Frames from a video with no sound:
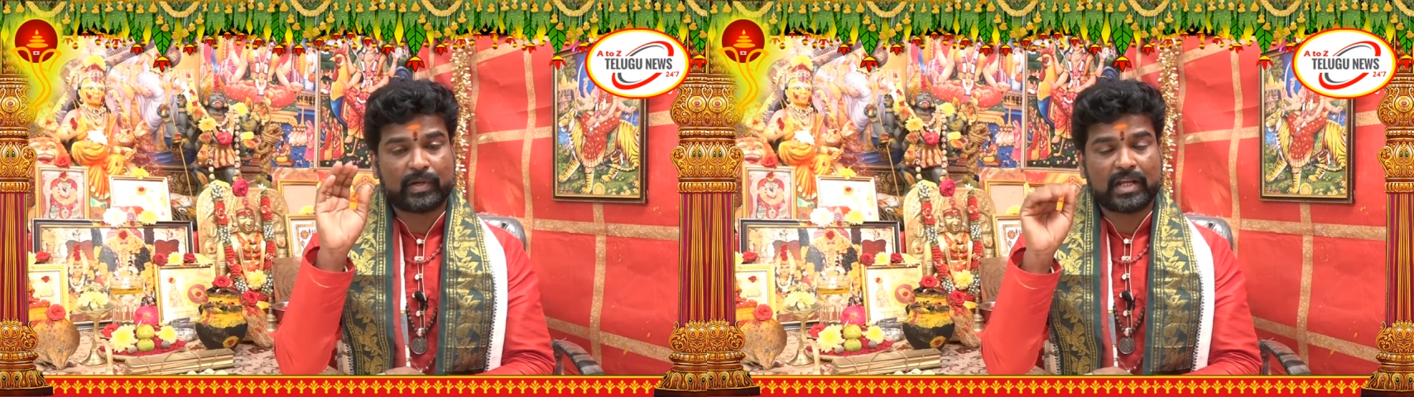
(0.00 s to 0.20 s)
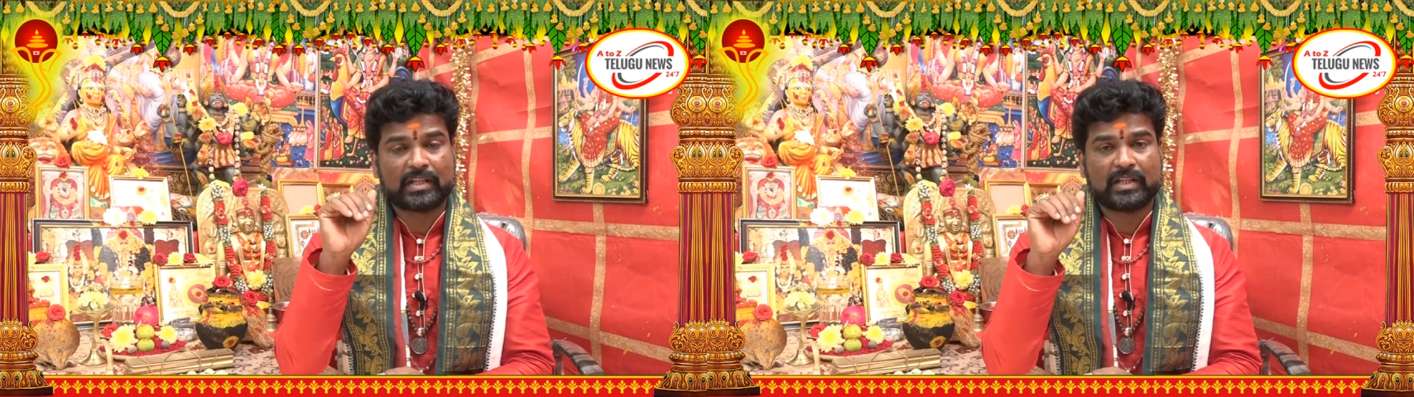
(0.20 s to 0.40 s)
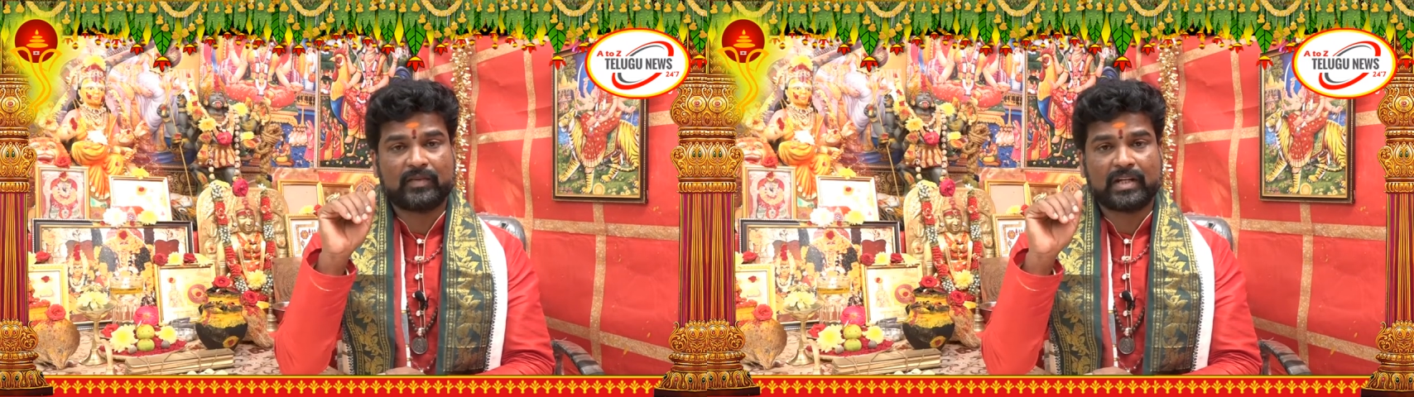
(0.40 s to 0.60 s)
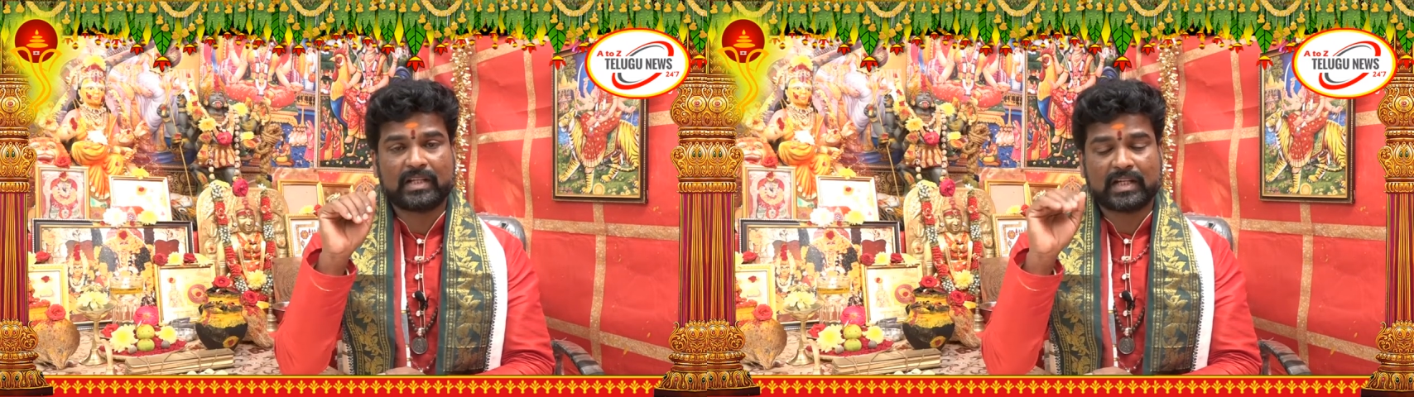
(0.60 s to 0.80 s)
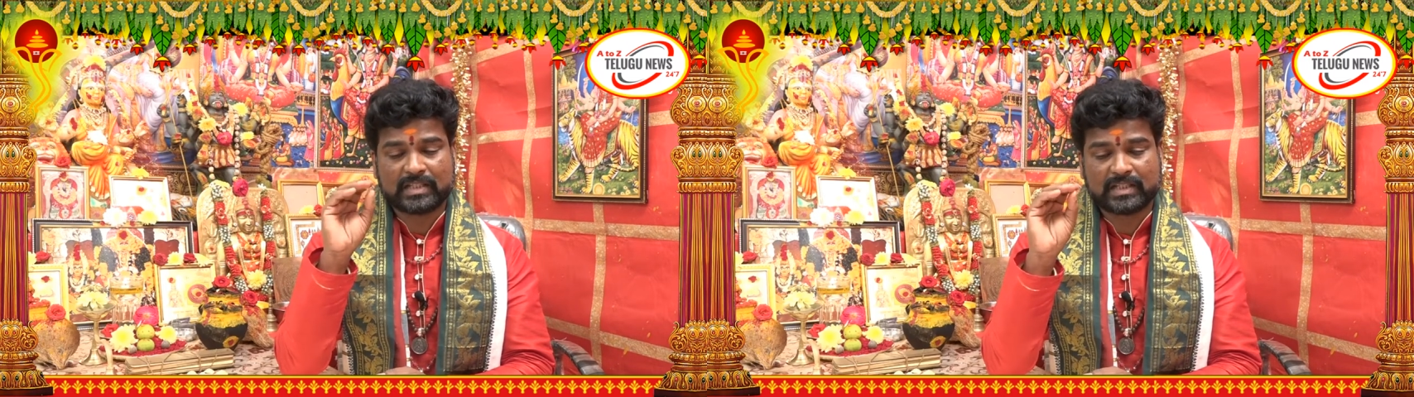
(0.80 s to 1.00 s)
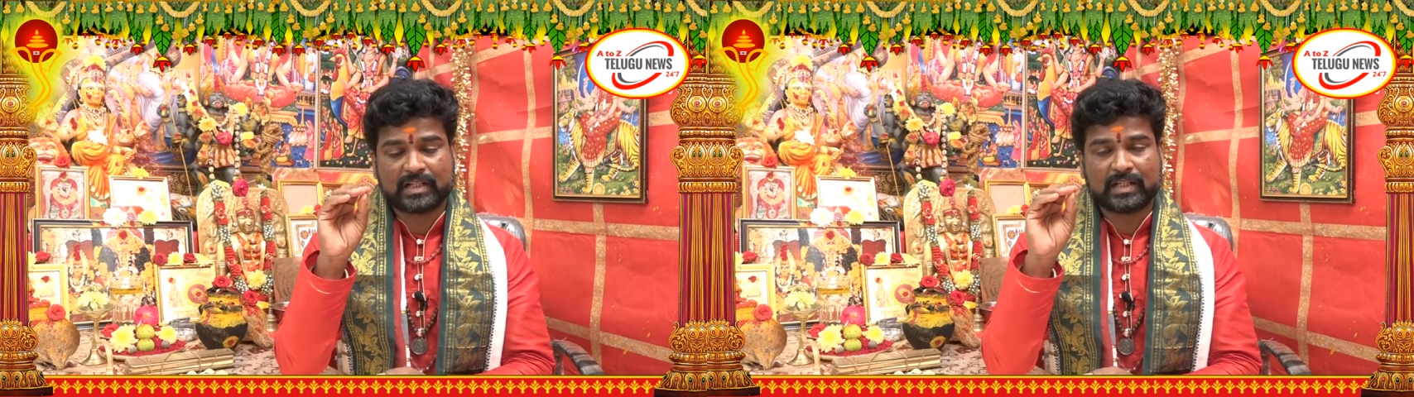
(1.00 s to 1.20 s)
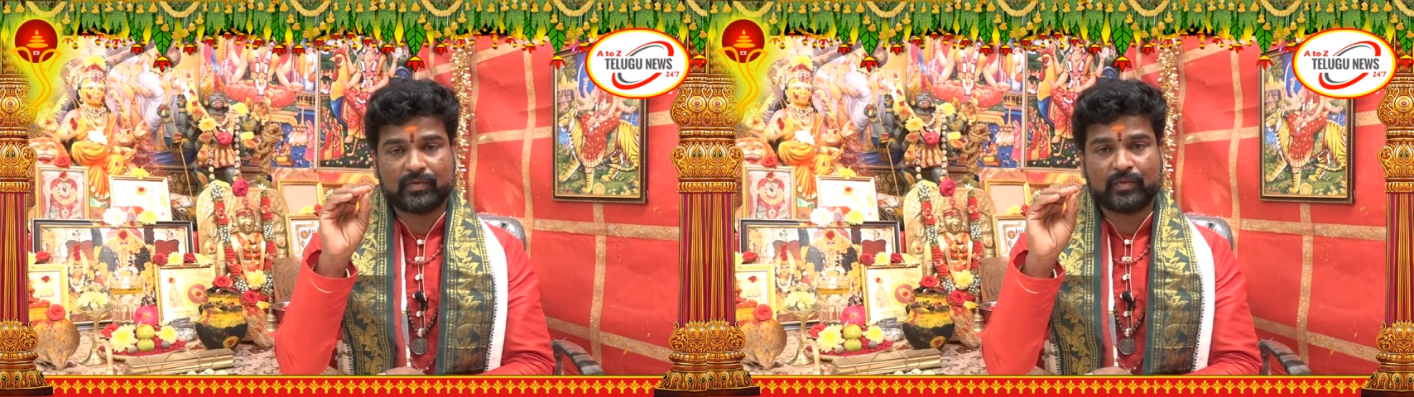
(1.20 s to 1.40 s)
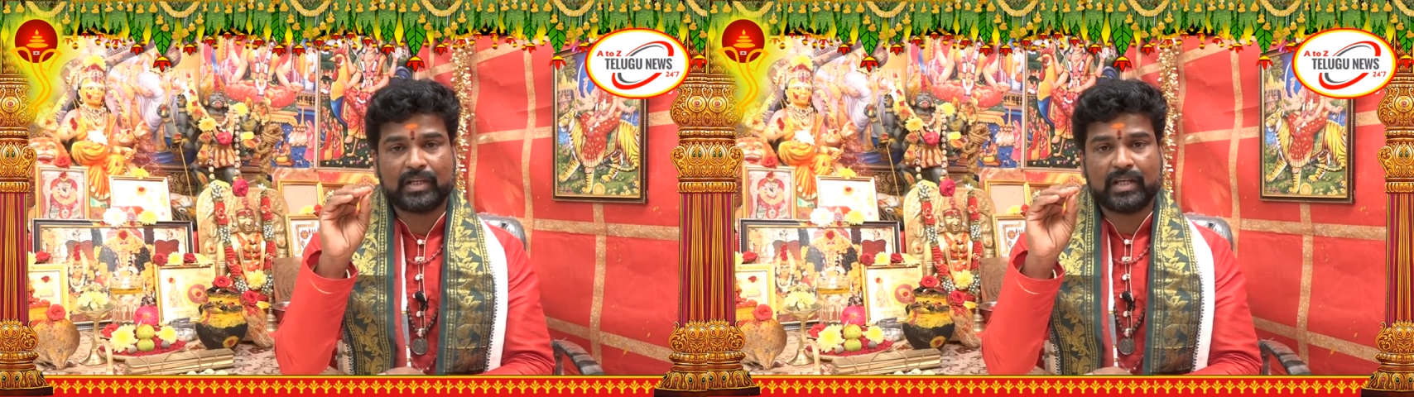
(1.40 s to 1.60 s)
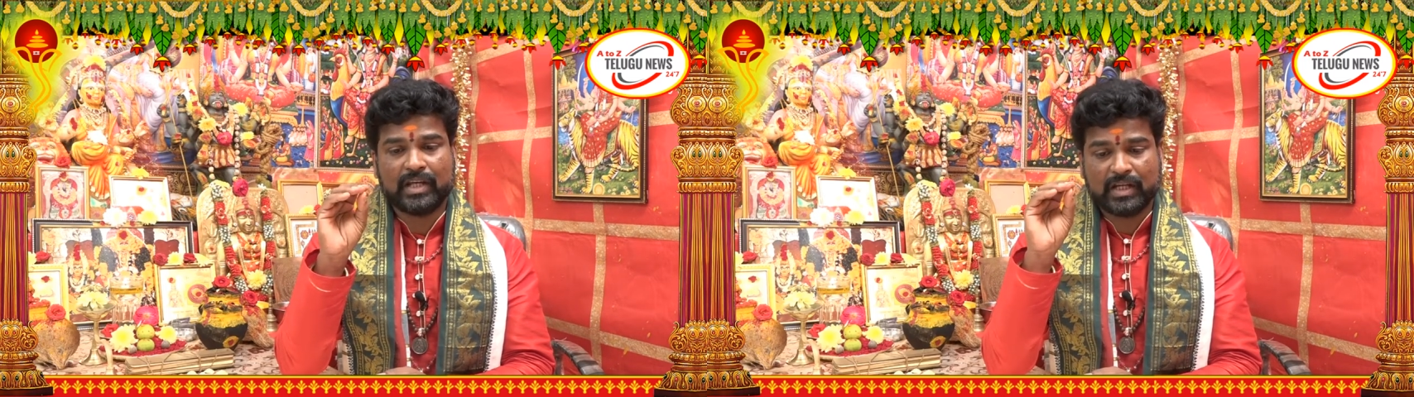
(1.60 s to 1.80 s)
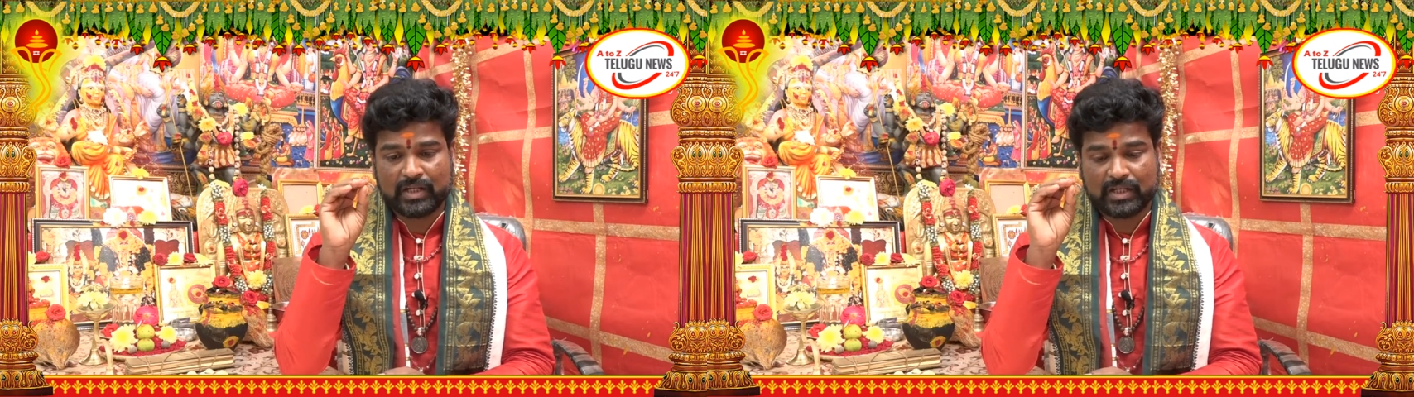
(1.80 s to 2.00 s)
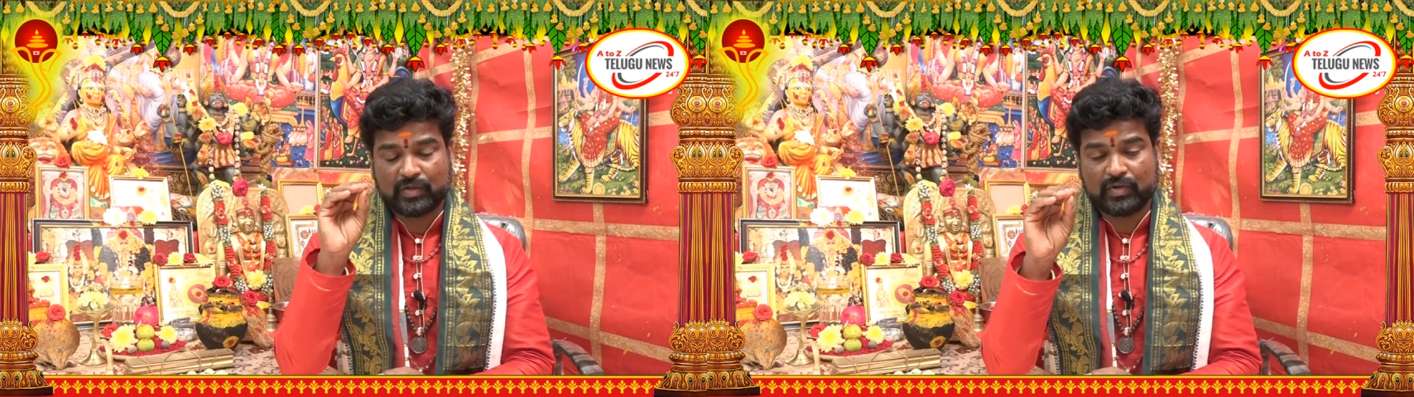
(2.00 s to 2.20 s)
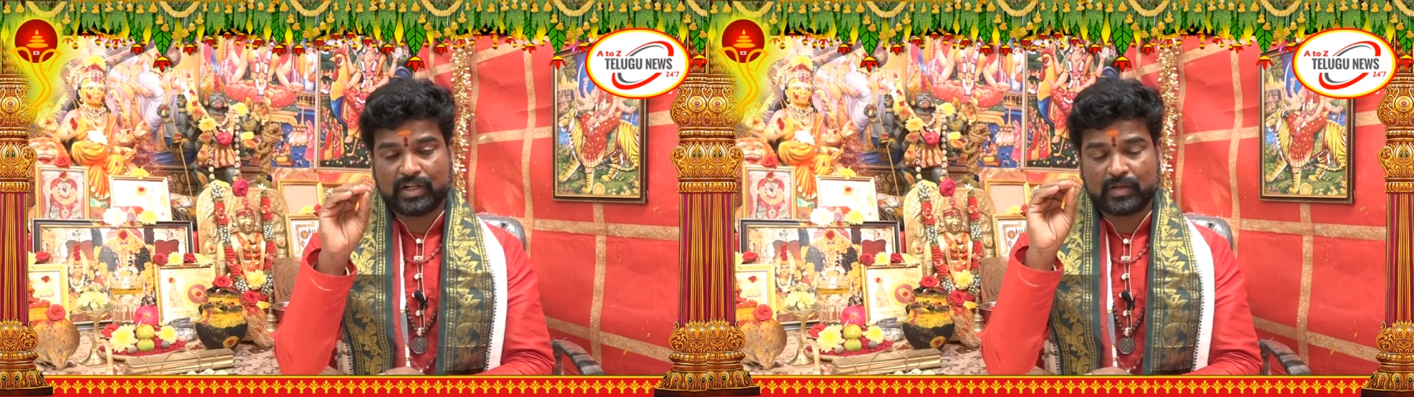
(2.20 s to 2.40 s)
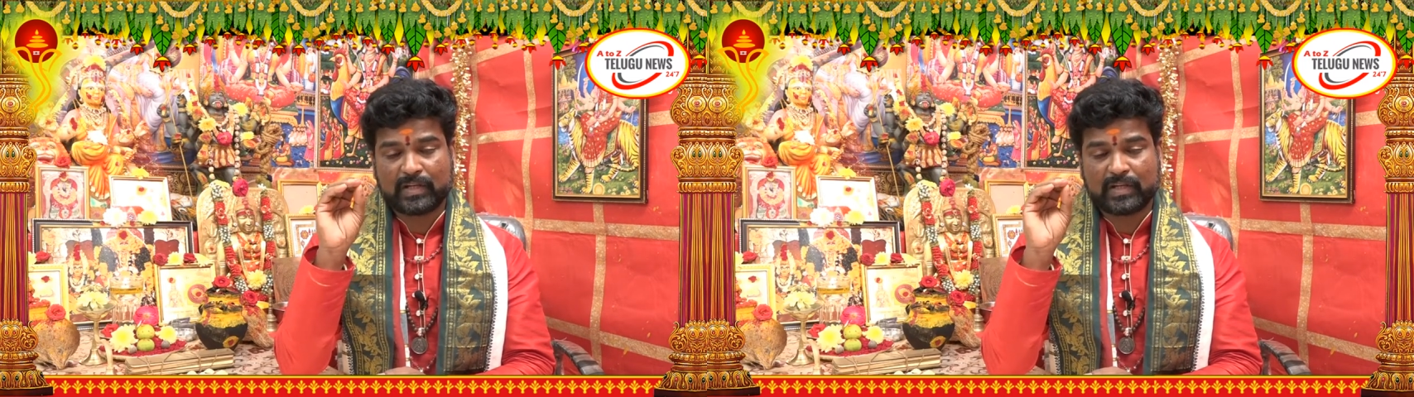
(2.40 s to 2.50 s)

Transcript: ప్రయత్నం అనేది ఖచ్చితంగా ఉంది ఇటువంటి